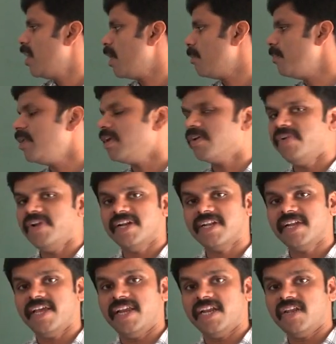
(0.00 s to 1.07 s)
எம் இருக்க வேண்டிய
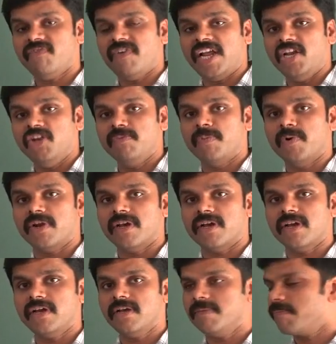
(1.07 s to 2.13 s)
இடத்துல என்ன வேல்யூ
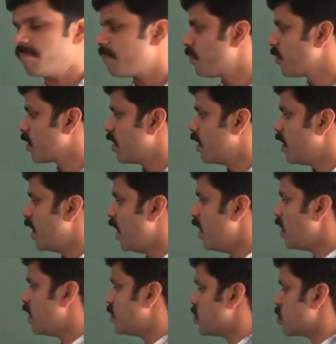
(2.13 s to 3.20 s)
போட்டாக்கா
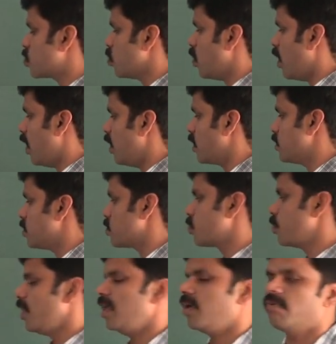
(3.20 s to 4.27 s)
எல்ஹெச்எஸும்
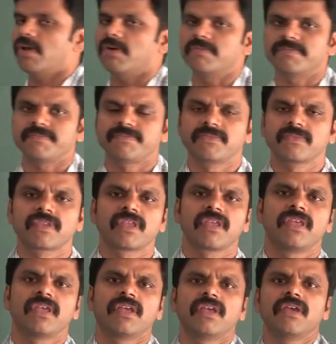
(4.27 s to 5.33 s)
ஆர்ஹெச்எஸும் ஈக்குவல் ஆகும்
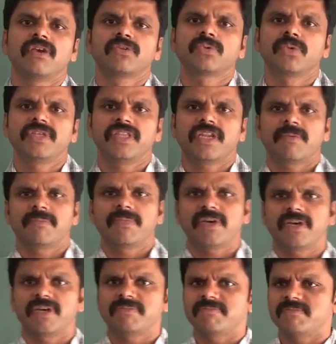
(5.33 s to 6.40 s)
ஸோ இது நம்ம
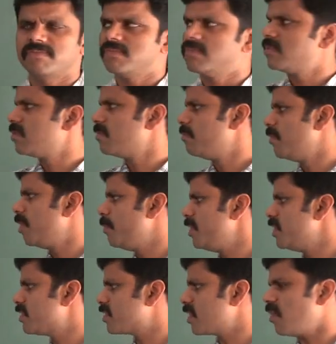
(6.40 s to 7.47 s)

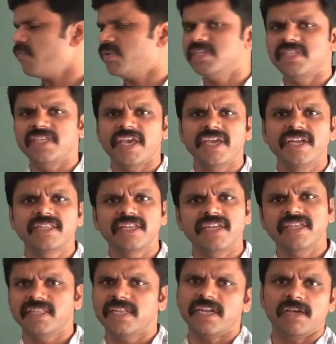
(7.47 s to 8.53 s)
மேபி செவன்த்
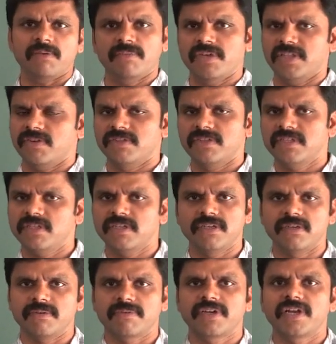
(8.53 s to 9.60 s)
எயித்துலேருந்தே நம்ம இதை வந்து
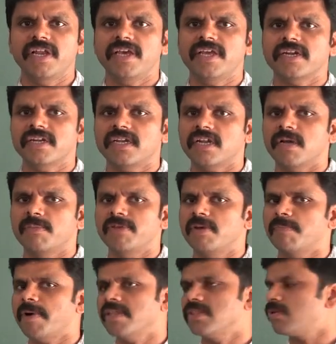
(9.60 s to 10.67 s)
கிளியர் கட்டாக நம்ம
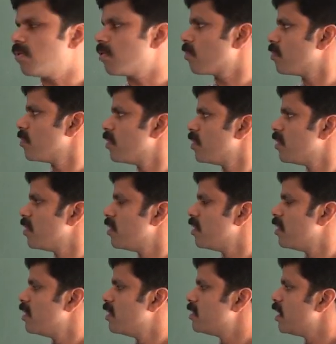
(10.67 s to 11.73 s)
இதை பார்த்துட்டு வரோம்
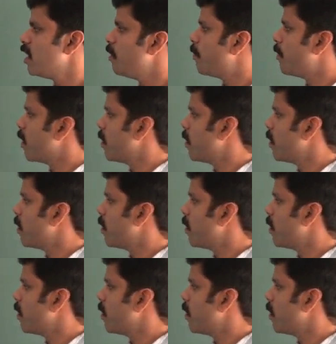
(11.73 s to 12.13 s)
சரி இப்போ